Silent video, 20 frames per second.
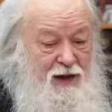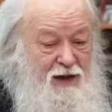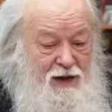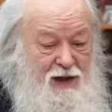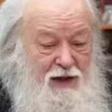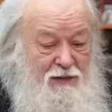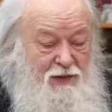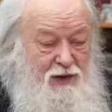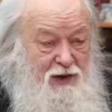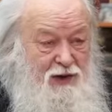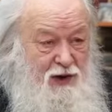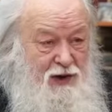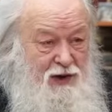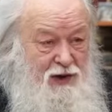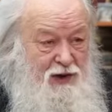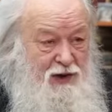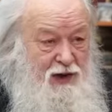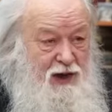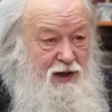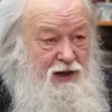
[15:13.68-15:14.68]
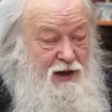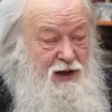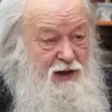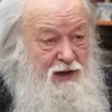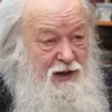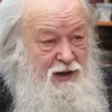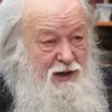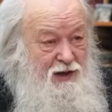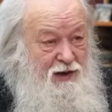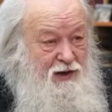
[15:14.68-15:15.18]
И там еще ожидает
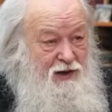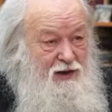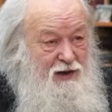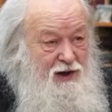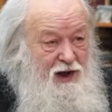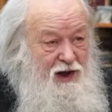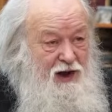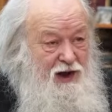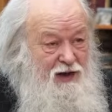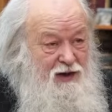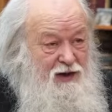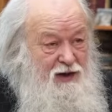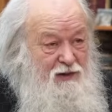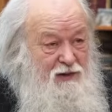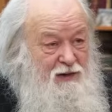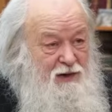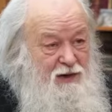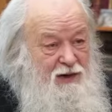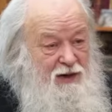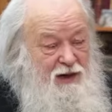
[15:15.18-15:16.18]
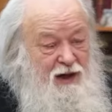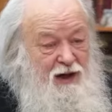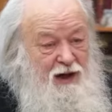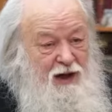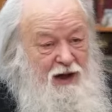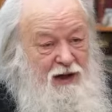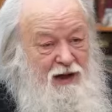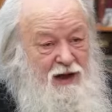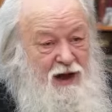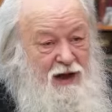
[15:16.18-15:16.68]
такая же
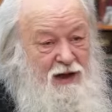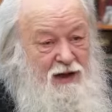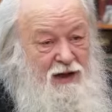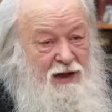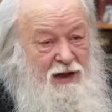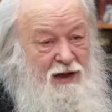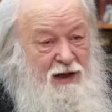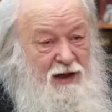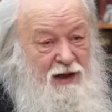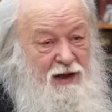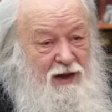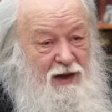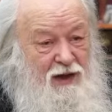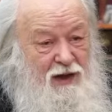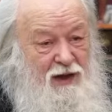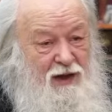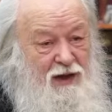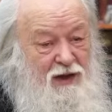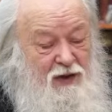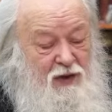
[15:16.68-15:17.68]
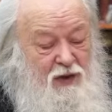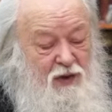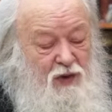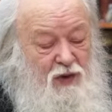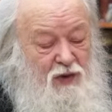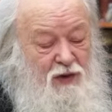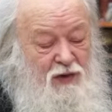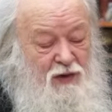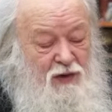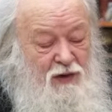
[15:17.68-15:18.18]
картины, э,
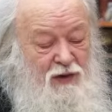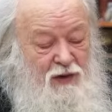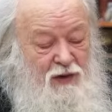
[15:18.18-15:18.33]
но